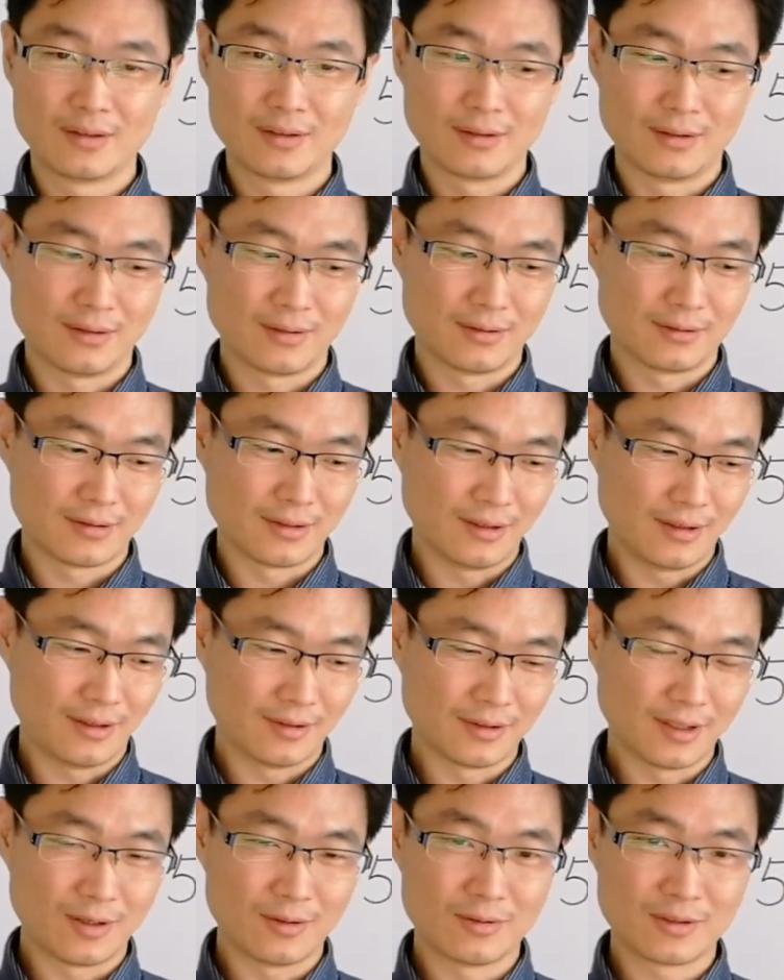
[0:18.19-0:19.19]
啊，正好
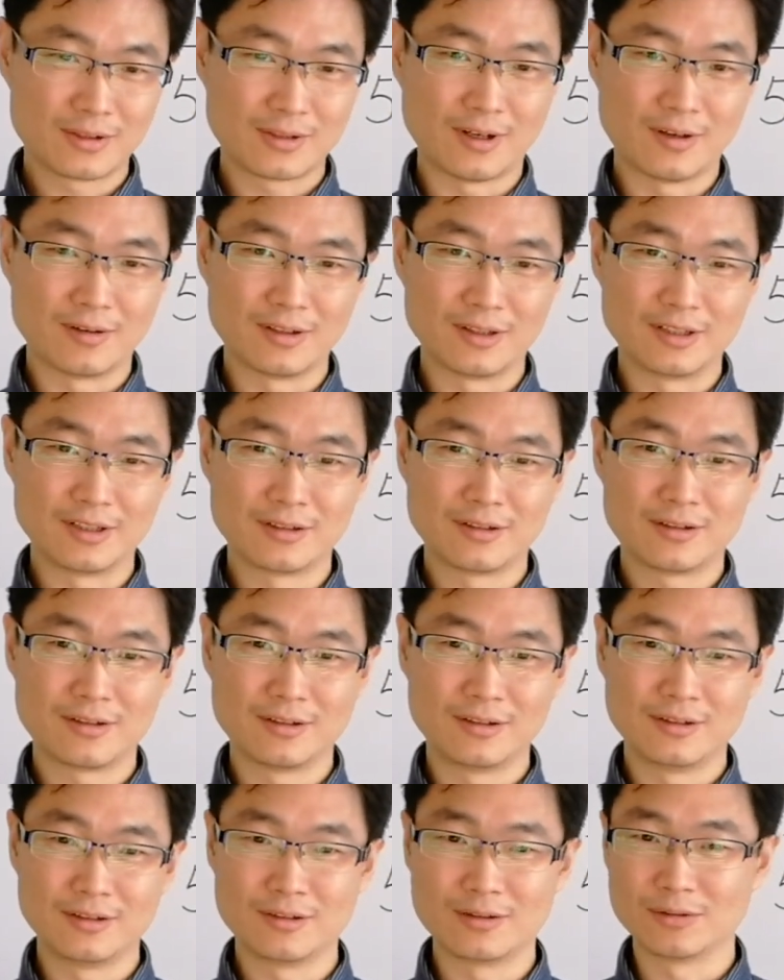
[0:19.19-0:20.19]
呢，我找了一个
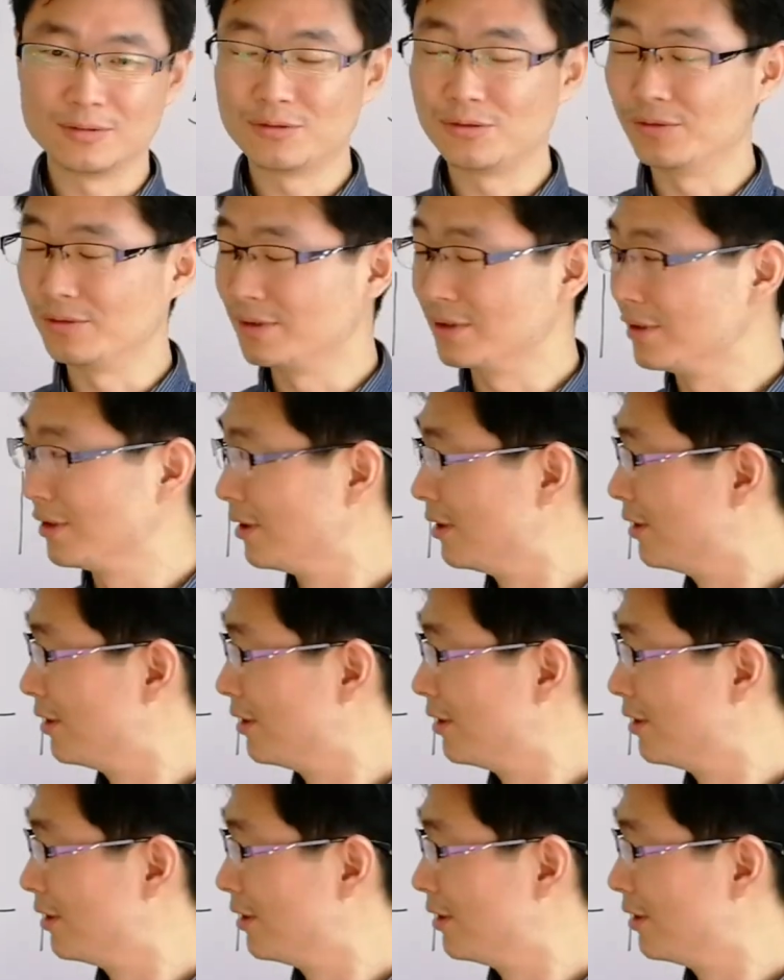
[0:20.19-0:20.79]
一首曲子，